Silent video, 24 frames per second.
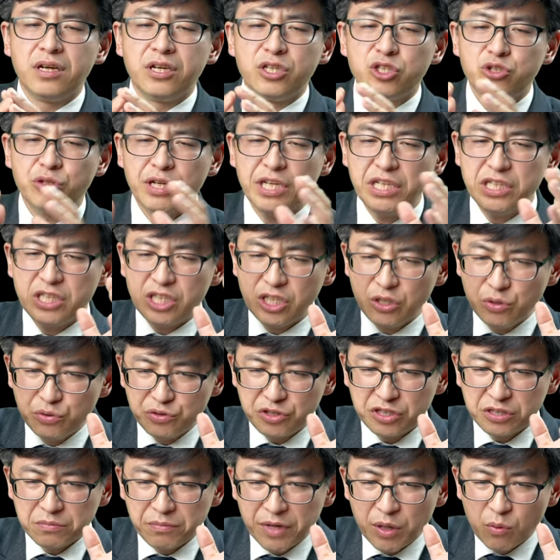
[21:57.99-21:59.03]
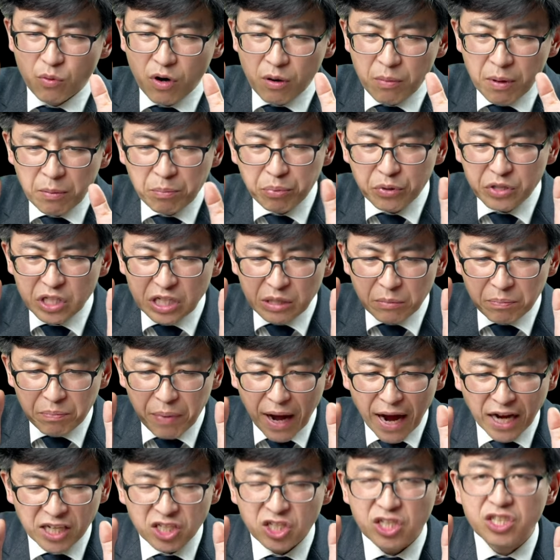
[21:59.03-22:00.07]
所以弟兄姊妹，我们不能
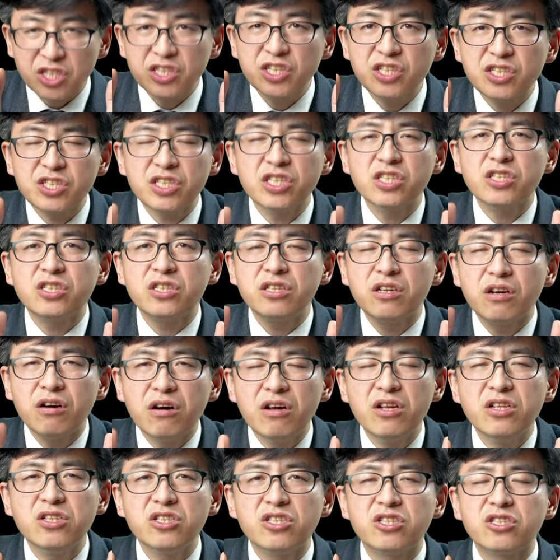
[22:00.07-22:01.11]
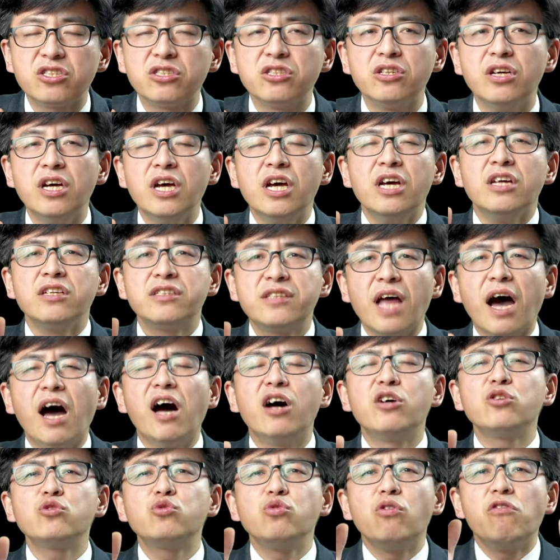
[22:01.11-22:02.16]
把神的信实和恩慈
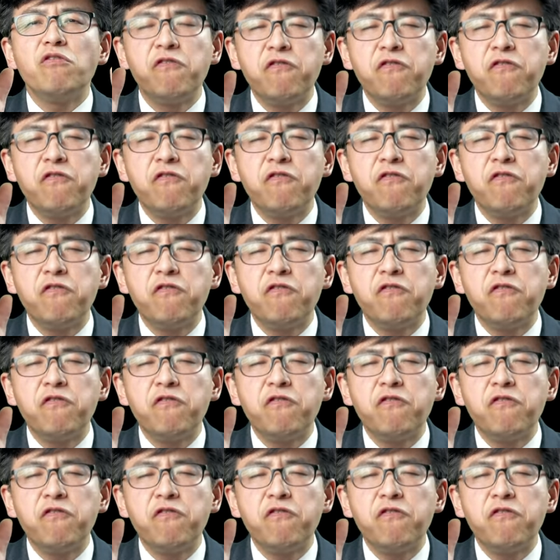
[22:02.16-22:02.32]
当做